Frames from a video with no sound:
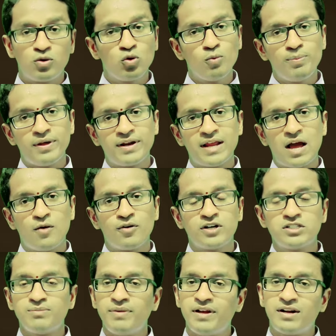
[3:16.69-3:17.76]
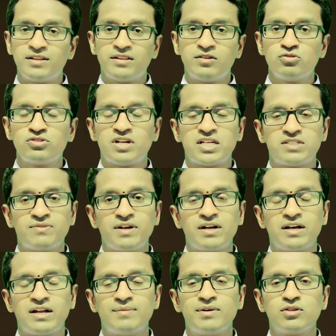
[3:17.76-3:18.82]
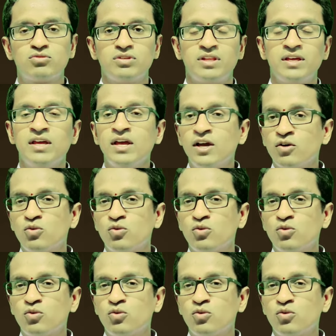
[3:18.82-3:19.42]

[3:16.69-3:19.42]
ఎక్కువ పెరిగే అవకాశం ఇక్కడ ధనుసు రాశి వారు కనబడుతుంది